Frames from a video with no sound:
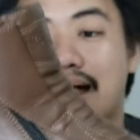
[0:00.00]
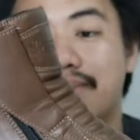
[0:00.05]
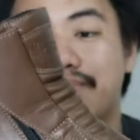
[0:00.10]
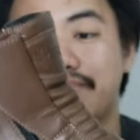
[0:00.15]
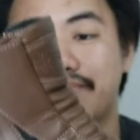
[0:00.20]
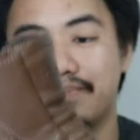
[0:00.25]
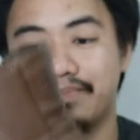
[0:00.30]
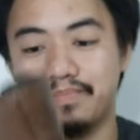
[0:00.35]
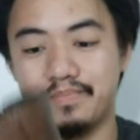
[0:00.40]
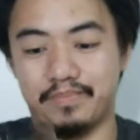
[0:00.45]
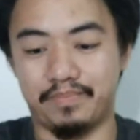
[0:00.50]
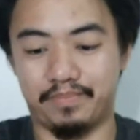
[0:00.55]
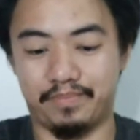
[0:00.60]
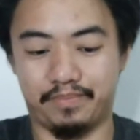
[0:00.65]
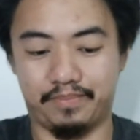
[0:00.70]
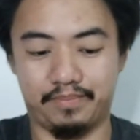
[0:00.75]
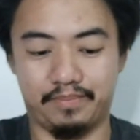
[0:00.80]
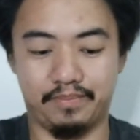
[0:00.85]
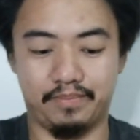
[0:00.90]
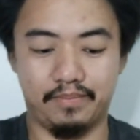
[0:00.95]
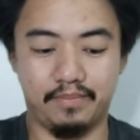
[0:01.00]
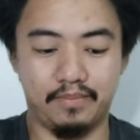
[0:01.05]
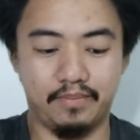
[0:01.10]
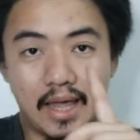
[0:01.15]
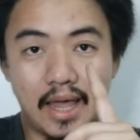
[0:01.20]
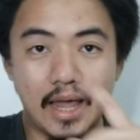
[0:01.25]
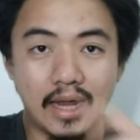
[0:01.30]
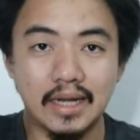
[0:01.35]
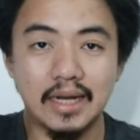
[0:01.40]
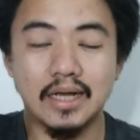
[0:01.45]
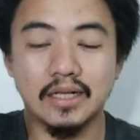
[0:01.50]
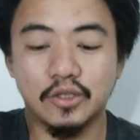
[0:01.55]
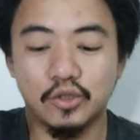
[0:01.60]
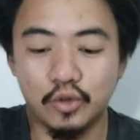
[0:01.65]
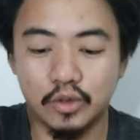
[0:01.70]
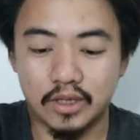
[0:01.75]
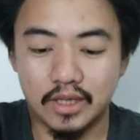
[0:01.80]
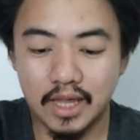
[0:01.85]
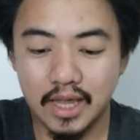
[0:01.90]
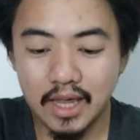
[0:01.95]
บอีกหนึ่งจุ
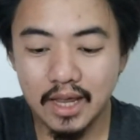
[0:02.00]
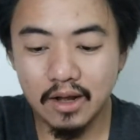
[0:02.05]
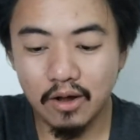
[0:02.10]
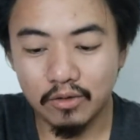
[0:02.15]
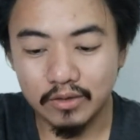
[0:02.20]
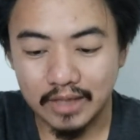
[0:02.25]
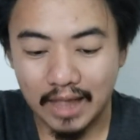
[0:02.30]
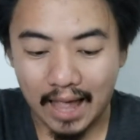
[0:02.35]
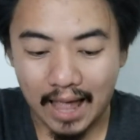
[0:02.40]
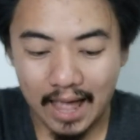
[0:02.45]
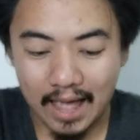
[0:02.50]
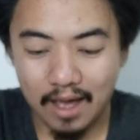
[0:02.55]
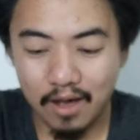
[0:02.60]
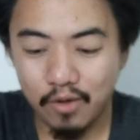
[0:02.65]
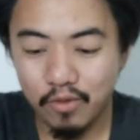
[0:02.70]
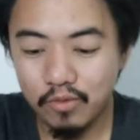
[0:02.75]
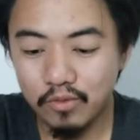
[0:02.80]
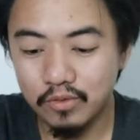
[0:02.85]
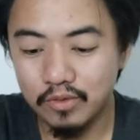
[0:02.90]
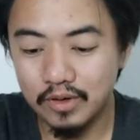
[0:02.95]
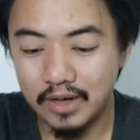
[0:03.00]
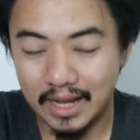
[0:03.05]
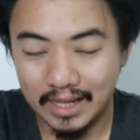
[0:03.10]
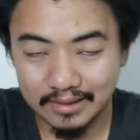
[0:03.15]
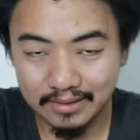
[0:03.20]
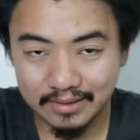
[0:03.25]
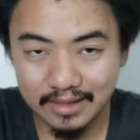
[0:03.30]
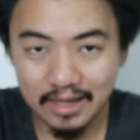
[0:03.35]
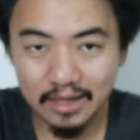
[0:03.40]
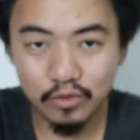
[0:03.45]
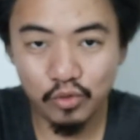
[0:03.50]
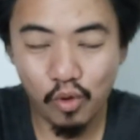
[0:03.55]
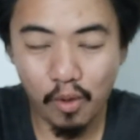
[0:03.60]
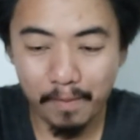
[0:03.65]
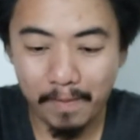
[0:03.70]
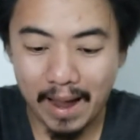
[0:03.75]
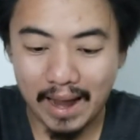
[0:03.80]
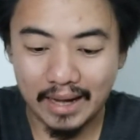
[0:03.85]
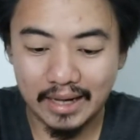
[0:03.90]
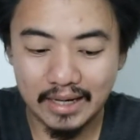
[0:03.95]
ดที่รองเท้าเลสซิ่งทั่ว
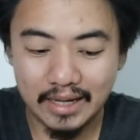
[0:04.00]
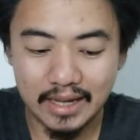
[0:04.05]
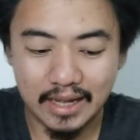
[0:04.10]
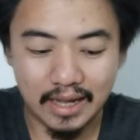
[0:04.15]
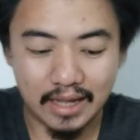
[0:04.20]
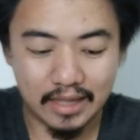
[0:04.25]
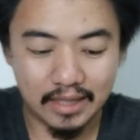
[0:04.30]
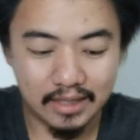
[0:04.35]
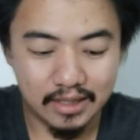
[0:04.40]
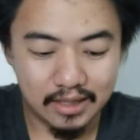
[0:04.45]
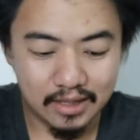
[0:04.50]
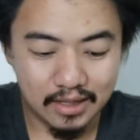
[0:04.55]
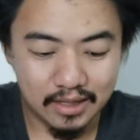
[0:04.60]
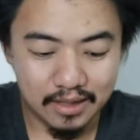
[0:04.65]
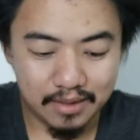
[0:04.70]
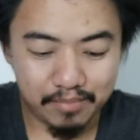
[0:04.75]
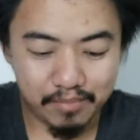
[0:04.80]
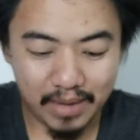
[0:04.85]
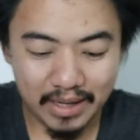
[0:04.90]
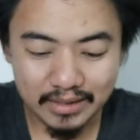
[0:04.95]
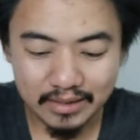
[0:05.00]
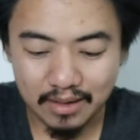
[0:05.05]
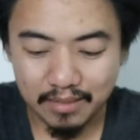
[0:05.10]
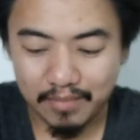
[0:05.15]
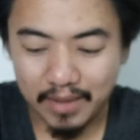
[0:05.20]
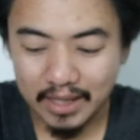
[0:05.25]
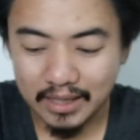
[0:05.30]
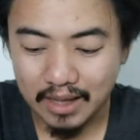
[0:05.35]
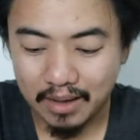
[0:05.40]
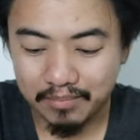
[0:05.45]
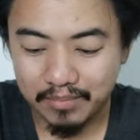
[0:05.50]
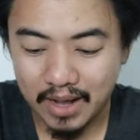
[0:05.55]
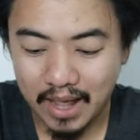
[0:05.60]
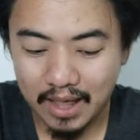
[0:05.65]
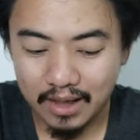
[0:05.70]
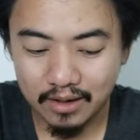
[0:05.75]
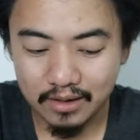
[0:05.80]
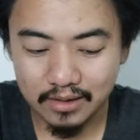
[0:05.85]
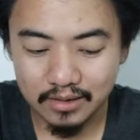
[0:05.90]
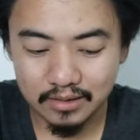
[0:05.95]
ไปเนี่ย ไม่สามารถทำได้
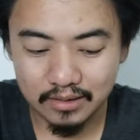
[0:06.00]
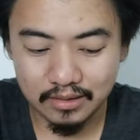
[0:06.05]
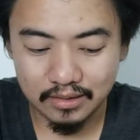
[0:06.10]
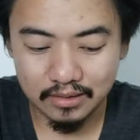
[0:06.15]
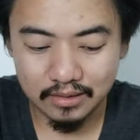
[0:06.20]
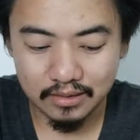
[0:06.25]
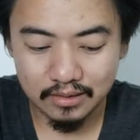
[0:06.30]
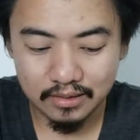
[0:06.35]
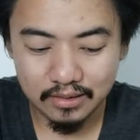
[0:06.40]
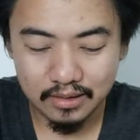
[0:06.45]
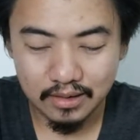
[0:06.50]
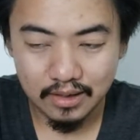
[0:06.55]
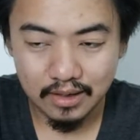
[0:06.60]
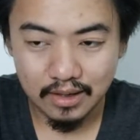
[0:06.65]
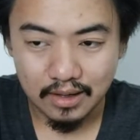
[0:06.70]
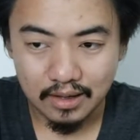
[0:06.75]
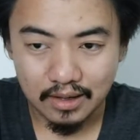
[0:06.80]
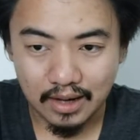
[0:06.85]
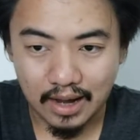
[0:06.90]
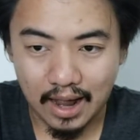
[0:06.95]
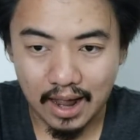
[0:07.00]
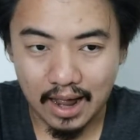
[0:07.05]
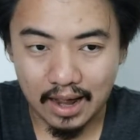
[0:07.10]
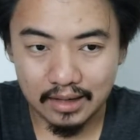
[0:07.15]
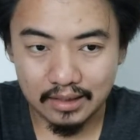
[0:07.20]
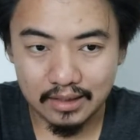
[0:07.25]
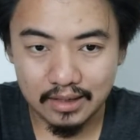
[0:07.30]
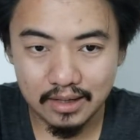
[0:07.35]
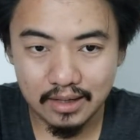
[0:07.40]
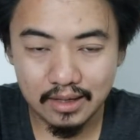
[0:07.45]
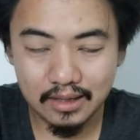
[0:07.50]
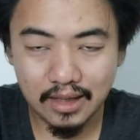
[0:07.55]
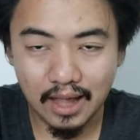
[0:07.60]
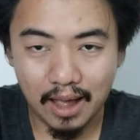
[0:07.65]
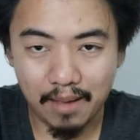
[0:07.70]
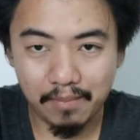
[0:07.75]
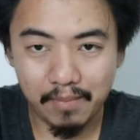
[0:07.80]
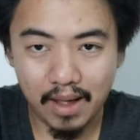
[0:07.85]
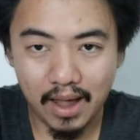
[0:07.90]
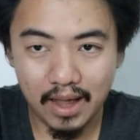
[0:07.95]
ก็คือ การที่
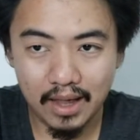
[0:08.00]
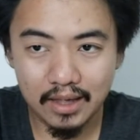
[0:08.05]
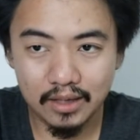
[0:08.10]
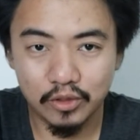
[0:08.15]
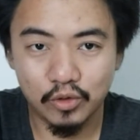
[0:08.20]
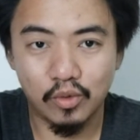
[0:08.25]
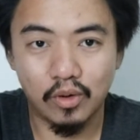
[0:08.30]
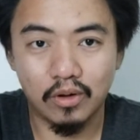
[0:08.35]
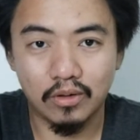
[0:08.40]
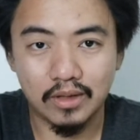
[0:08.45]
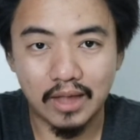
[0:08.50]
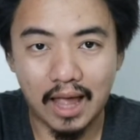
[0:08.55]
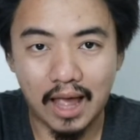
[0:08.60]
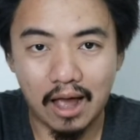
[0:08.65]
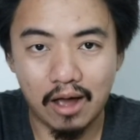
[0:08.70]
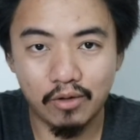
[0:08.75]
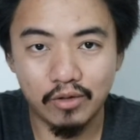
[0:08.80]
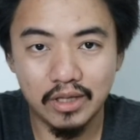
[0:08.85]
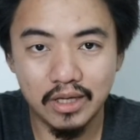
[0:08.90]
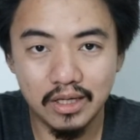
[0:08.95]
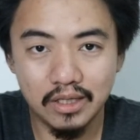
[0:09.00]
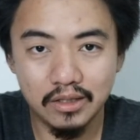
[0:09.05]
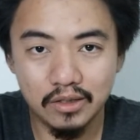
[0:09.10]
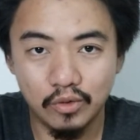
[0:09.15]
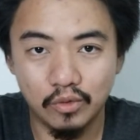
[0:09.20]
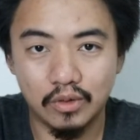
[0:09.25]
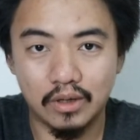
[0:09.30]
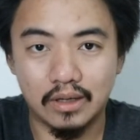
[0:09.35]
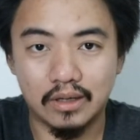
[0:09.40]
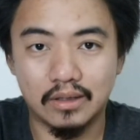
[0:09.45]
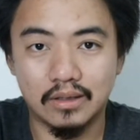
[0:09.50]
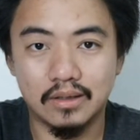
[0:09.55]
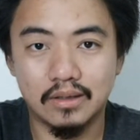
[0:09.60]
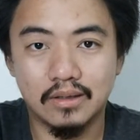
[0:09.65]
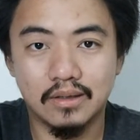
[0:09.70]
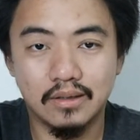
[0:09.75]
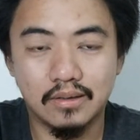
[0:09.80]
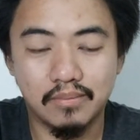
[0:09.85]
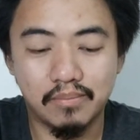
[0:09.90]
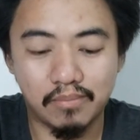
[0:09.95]
ทำให้ตัวรองเท้ายืดหยุ่น
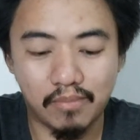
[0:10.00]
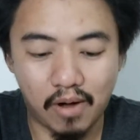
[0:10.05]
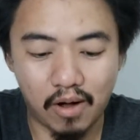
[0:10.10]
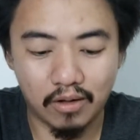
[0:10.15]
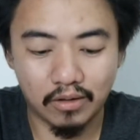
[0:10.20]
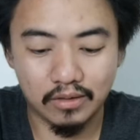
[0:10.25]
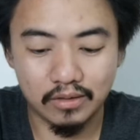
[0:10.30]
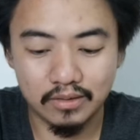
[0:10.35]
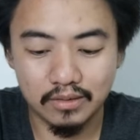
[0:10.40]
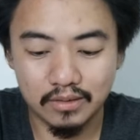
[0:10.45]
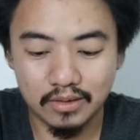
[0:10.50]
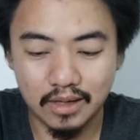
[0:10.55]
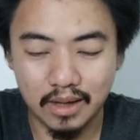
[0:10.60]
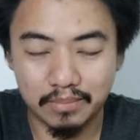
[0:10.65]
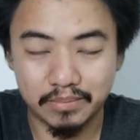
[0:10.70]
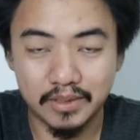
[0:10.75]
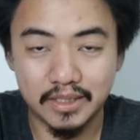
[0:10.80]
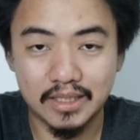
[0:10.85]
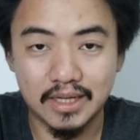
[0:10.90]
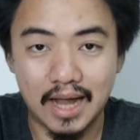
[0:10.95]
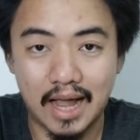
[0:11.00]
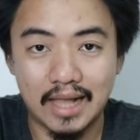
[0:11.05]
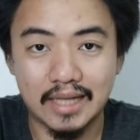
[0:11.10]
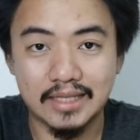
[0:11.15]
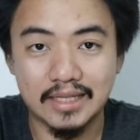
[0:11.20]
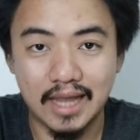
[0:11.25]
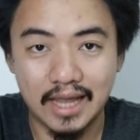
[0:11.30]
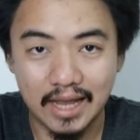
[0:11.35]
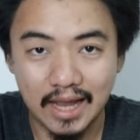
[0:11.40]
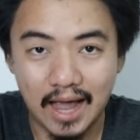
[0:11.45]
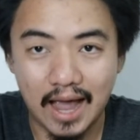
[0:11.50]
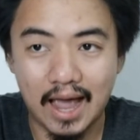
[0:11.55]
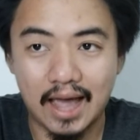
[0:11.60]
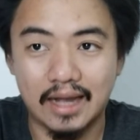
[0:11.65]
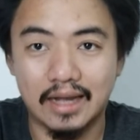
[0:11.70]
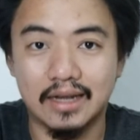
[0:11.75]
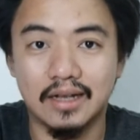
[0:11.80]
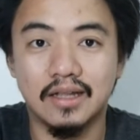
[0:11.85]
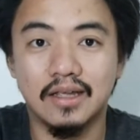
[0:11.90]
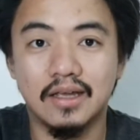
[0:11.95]
เหมาะกับการใช้งาน
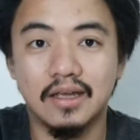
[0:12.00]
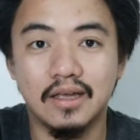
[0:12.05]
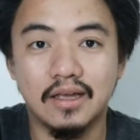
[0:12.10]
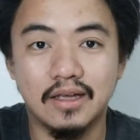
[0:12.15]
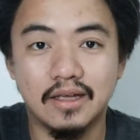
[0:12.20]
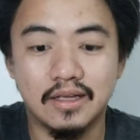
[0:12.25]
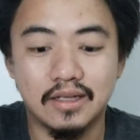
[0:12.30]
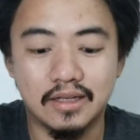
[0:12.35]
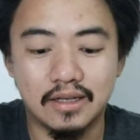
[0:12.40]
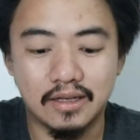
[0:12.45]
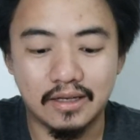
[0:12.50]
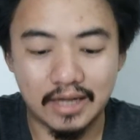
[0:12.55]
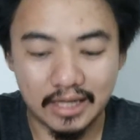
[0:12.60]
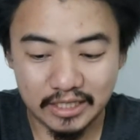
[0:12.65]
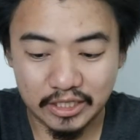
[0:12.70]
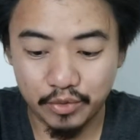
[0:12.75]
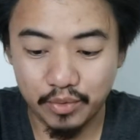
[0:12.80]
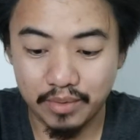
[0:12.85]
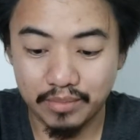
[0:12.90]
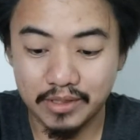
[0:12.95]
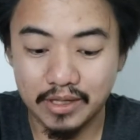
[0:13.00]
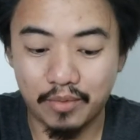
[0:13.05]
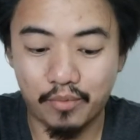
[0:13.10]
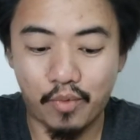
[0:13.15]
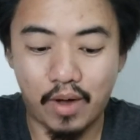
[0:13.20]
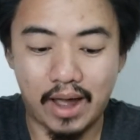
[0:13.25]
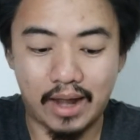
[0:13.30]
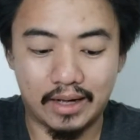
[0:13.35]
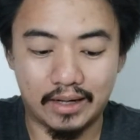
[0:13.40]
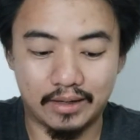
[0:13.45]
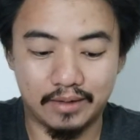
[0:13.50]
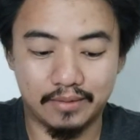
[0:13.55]
ในชีวิตประจำวัน